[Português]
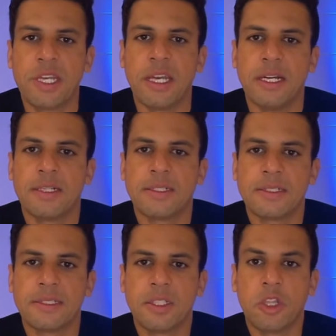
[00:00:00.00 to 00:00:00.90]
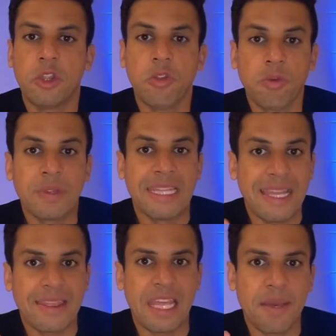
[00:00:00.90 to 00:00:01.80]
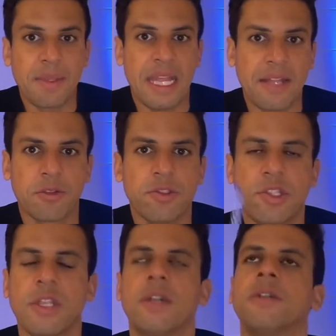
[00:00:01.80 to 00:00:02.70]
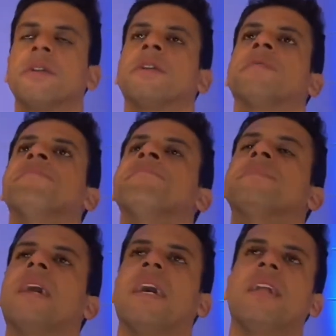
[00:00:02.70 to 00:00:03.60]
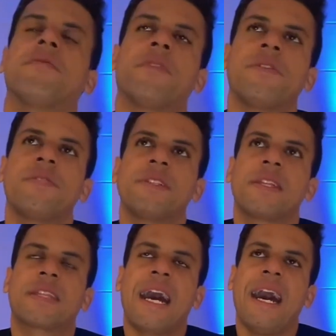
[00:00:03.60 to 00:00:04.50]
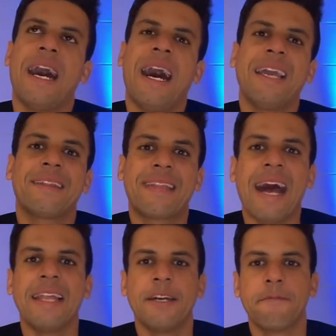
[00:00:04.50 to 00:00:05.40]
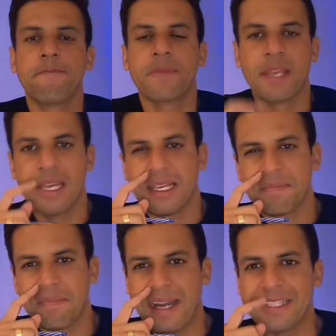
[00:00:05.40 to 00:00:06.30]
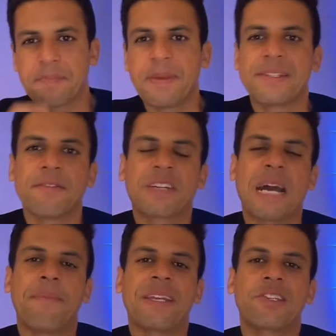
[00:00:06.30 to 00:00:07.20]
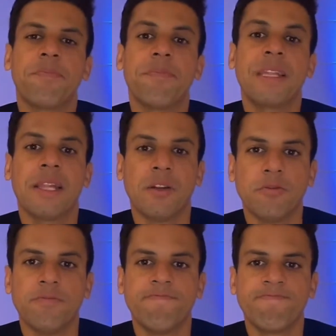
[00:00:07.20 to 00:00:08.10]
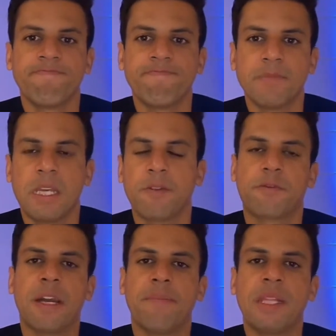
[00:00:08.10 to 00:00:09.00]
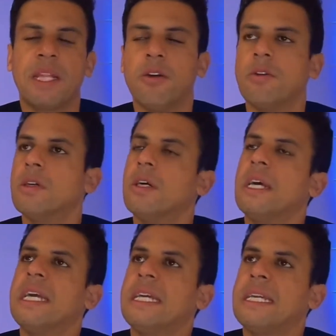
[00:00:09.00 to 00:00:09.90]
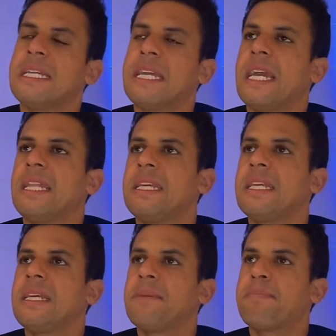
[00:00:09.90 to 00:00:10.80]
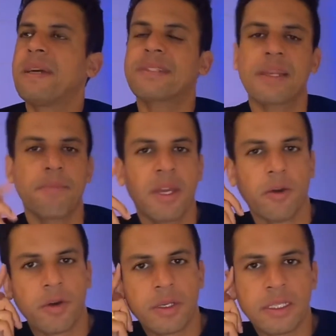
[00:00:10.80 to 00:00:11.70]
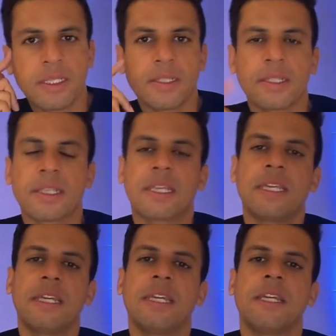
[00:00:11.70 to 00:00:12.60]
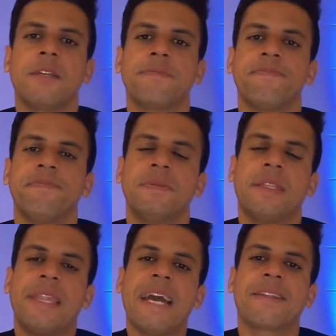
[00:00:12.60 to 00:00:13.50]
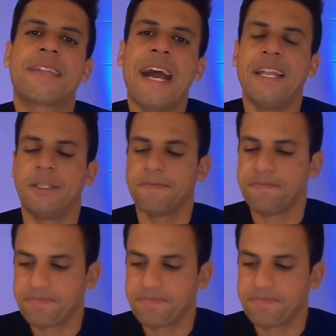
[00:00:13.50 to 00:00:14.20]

dia, num determinado dia, ele foi visitar a Itália, mais especificamente Milão. Ele foi a Milão e ele percebeu que na Itália